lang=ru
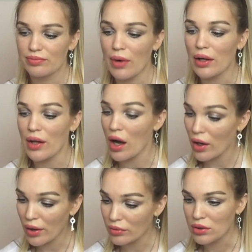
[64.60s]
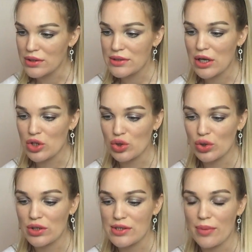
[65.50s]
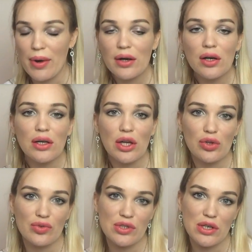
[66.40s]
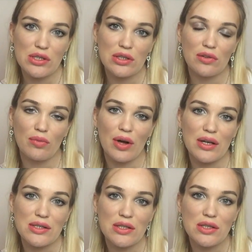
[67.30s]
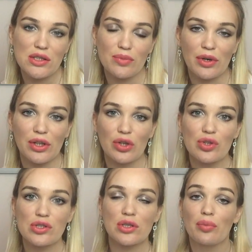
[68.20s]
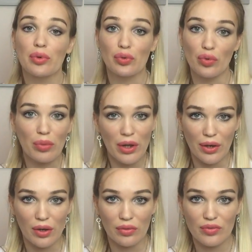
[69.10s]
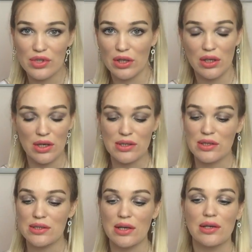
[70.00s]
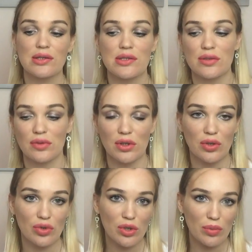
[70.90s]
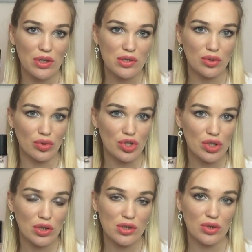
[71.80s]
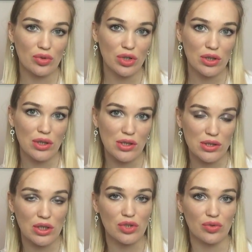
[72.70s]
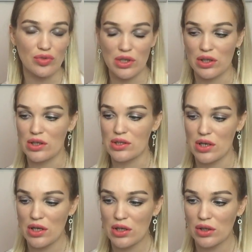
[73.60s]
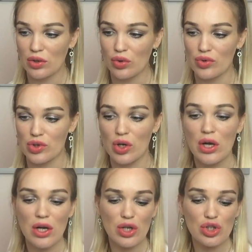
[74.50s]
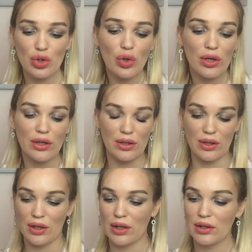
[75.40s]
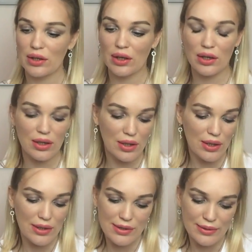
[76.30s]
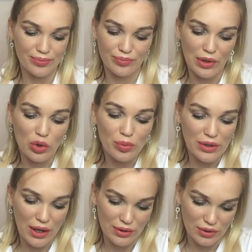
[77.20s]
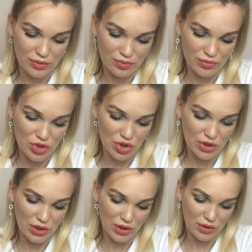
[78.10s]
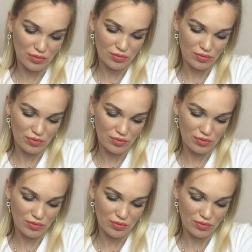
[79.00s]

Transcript: Монако. Не знаю, что это за марка. Я ее встретила в магазине, где продается парфюмерия. Всякие разные селективы. И у них была стоечка, где у них есть даже вот всякие тени и такое все. Что это? Это люминатор жидкий.